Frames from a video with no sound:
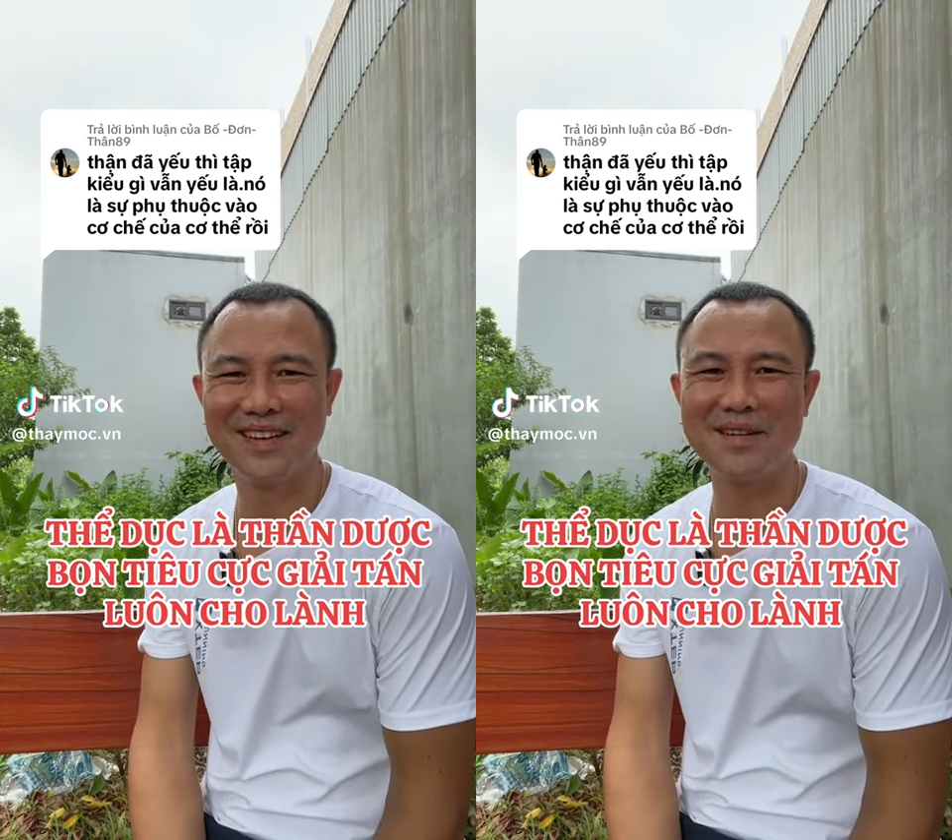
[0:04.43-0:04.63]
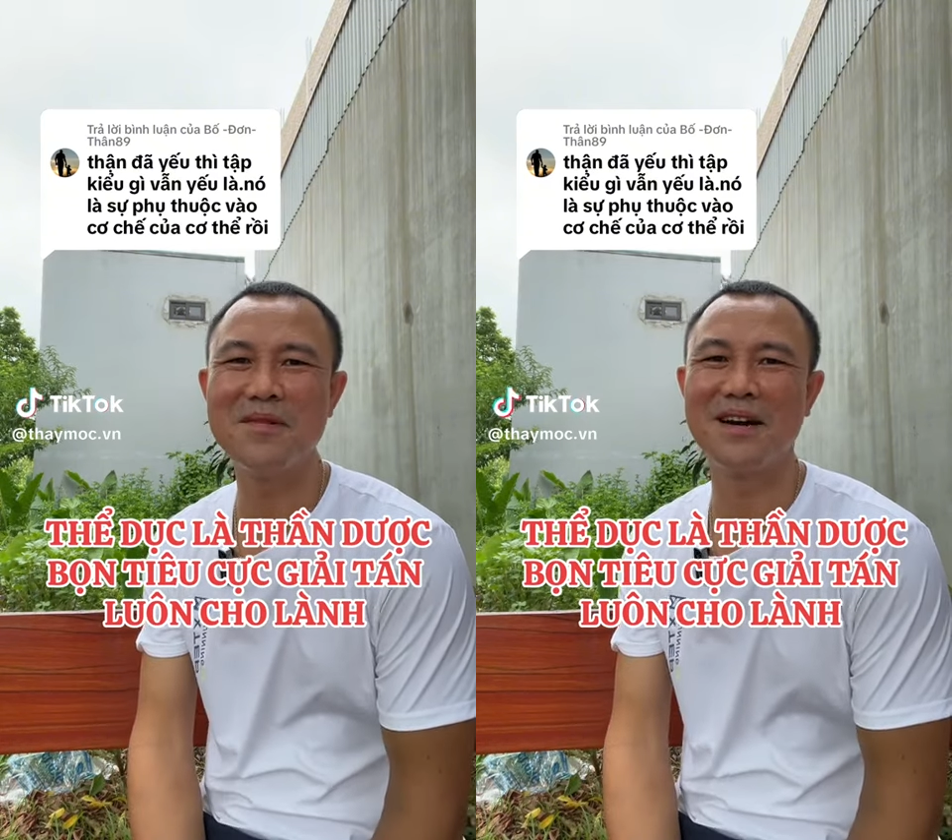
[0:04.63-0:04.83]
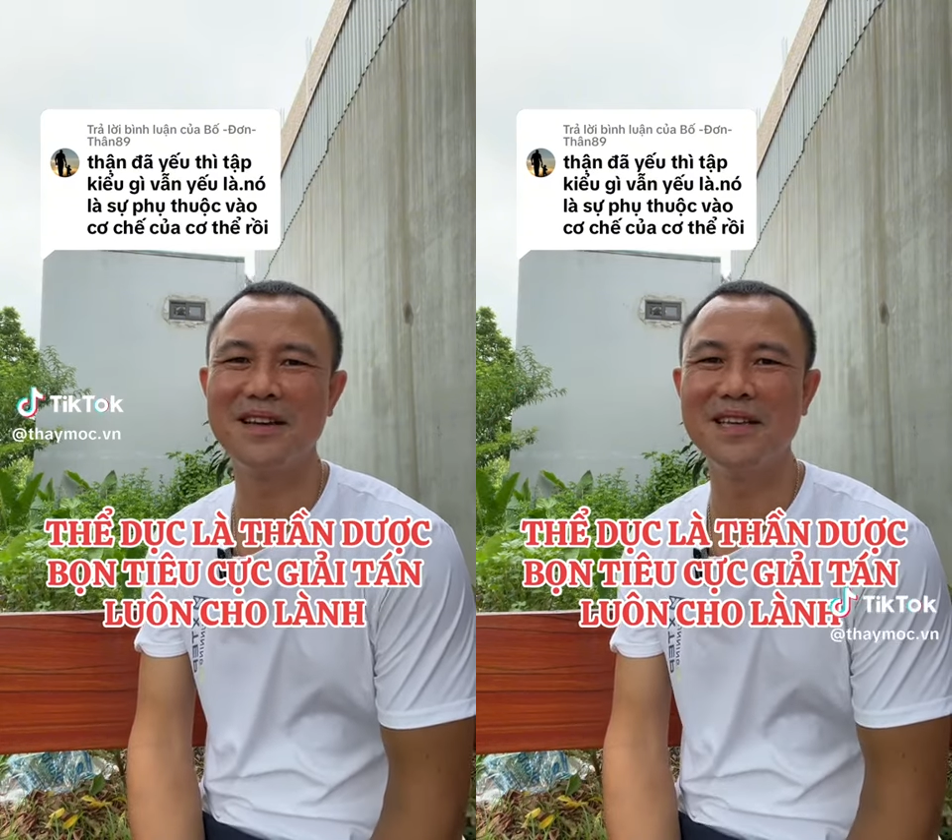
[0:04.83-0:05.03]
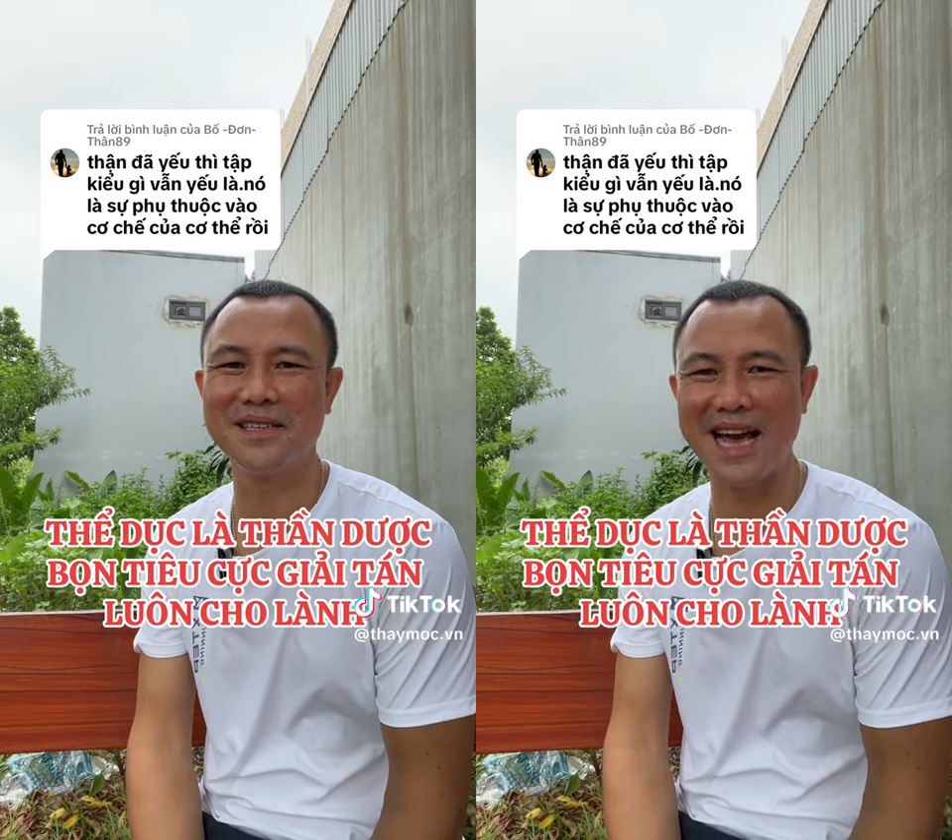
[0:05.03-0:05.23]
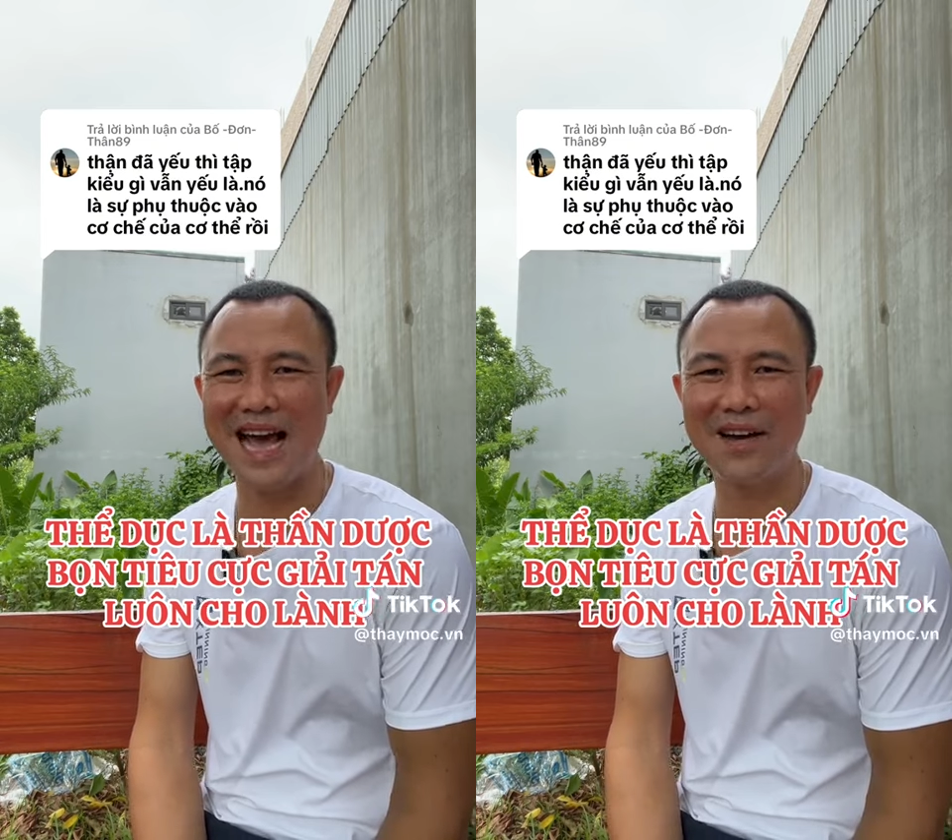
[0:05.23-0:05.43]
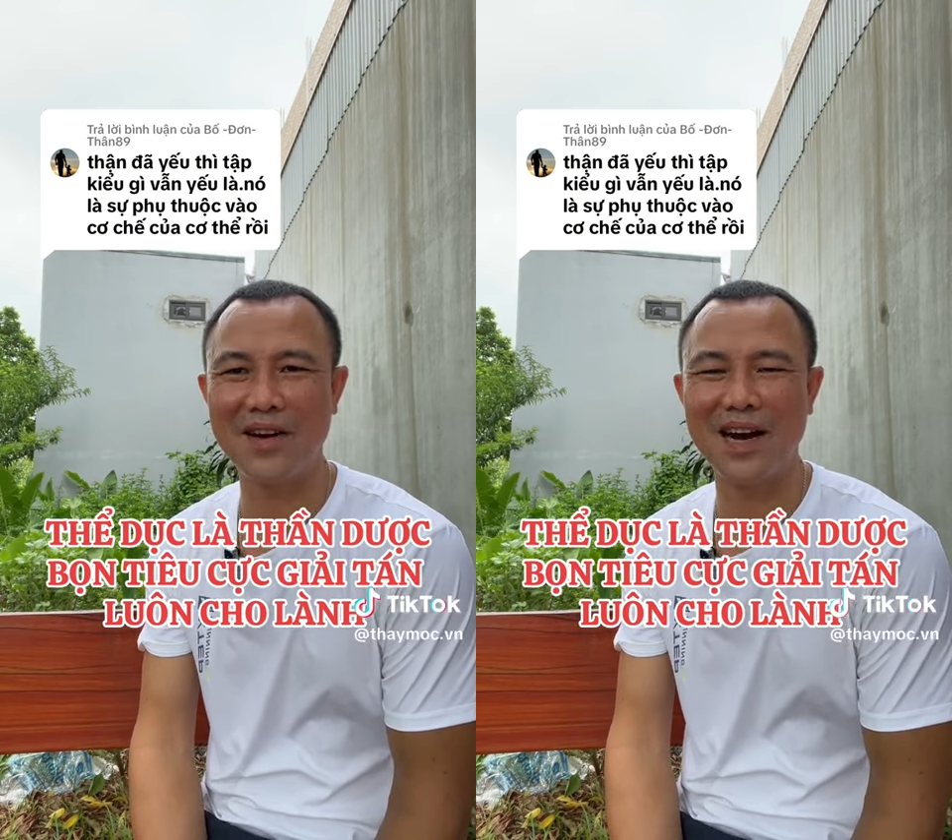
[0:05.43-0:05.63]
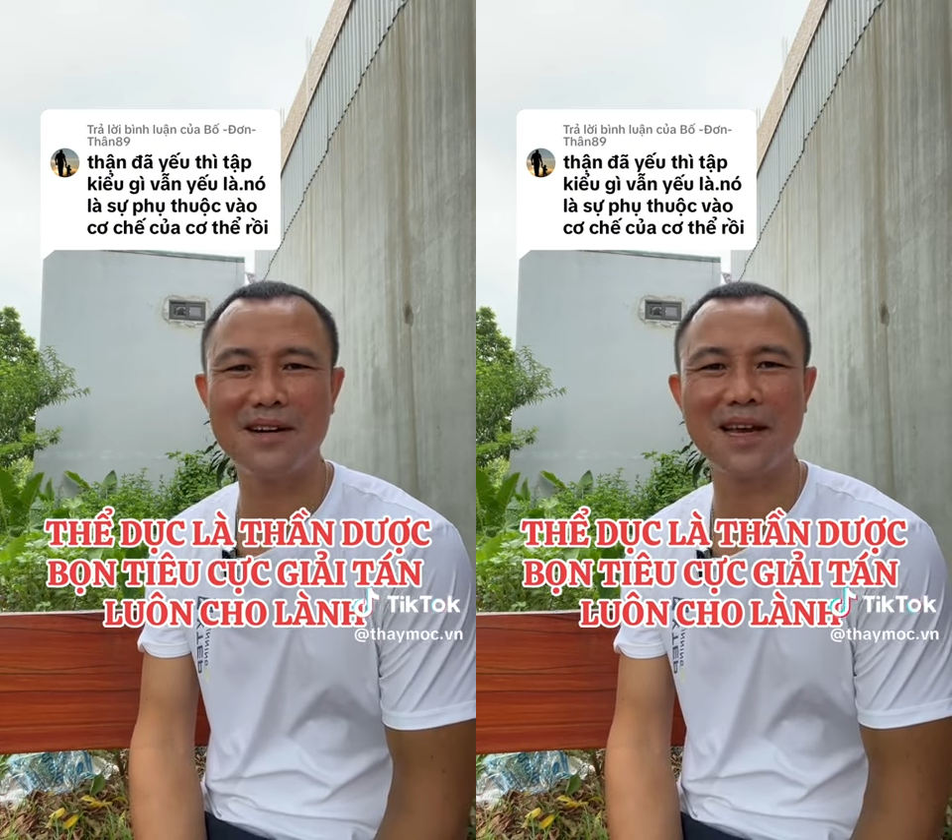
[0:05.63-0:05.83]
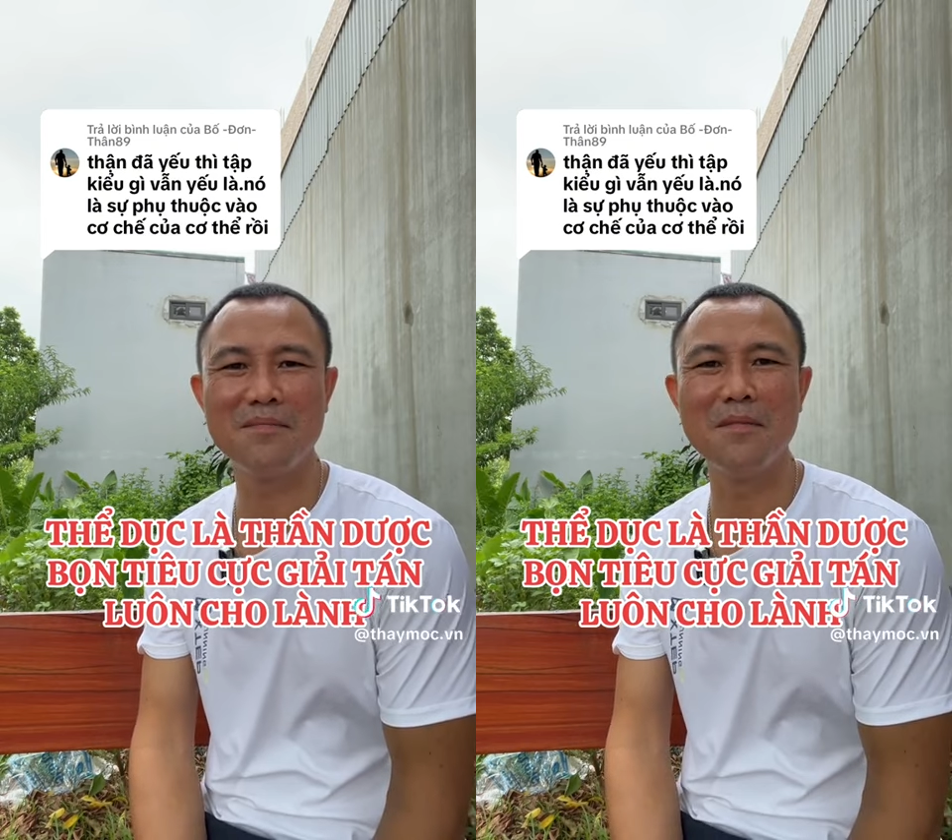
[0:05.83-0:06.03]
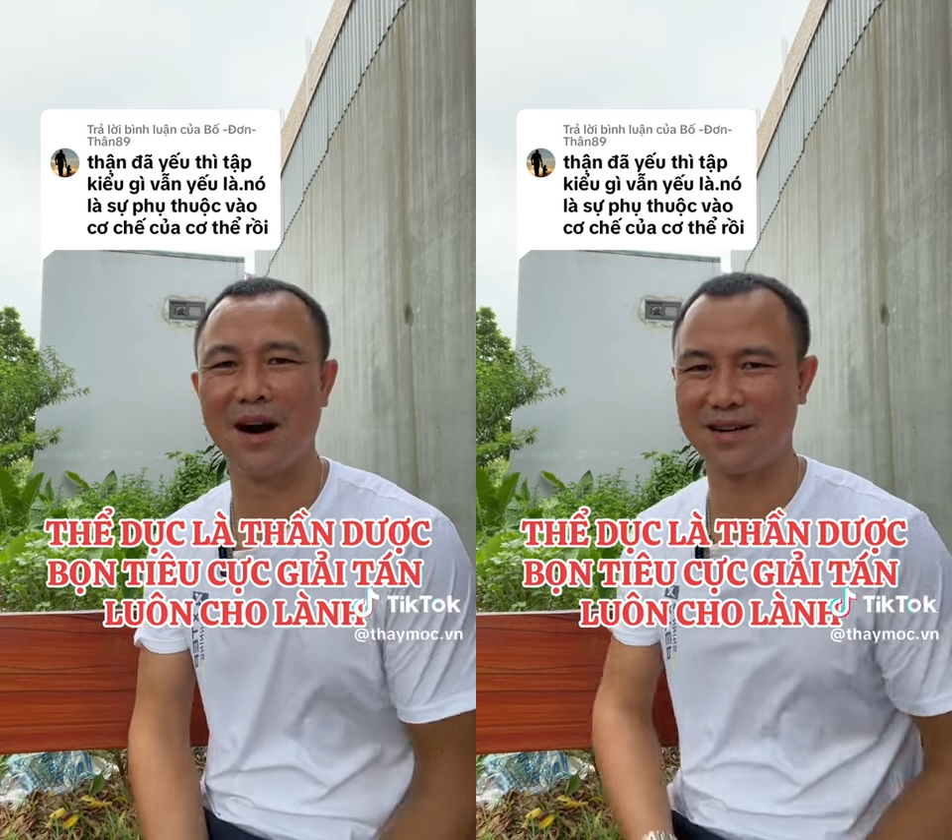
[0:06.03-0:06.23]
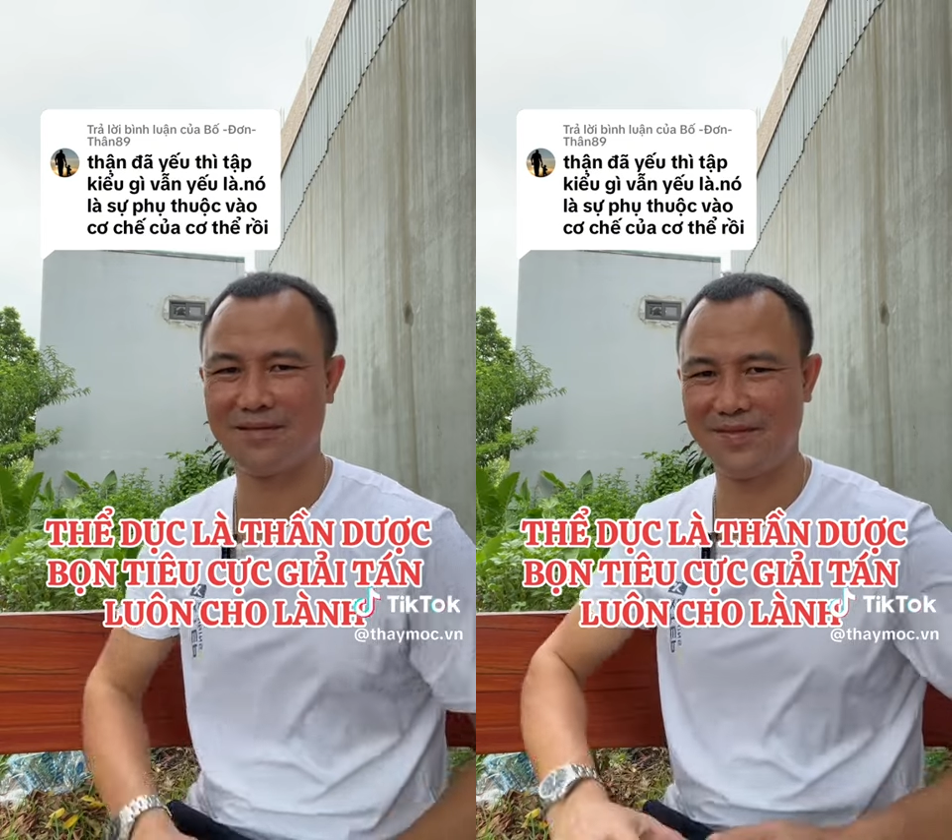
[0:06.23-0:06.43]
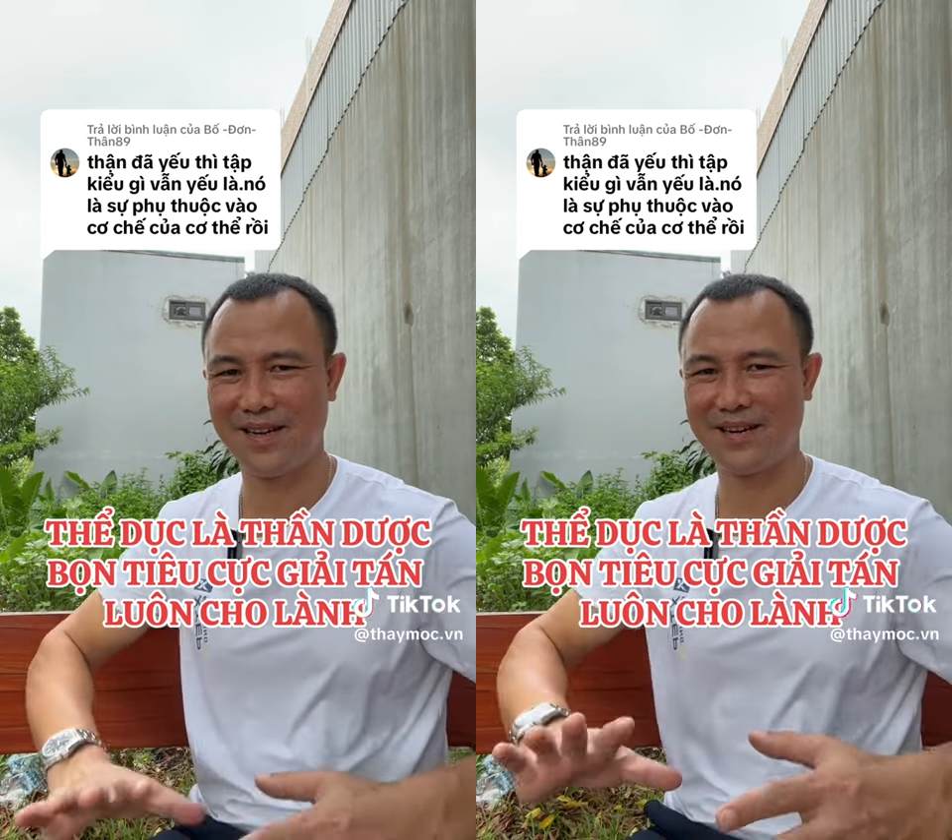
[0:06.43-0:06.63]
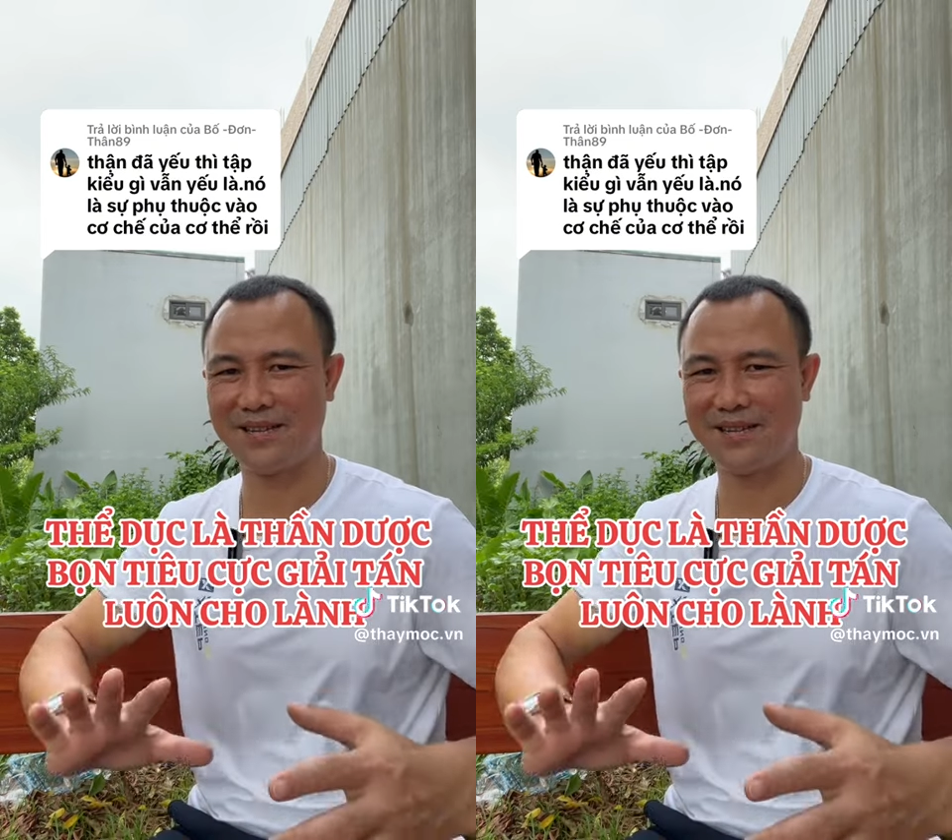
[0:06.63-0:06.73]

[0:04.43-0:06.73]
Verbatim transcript: các bậc y gia và các cái bậc về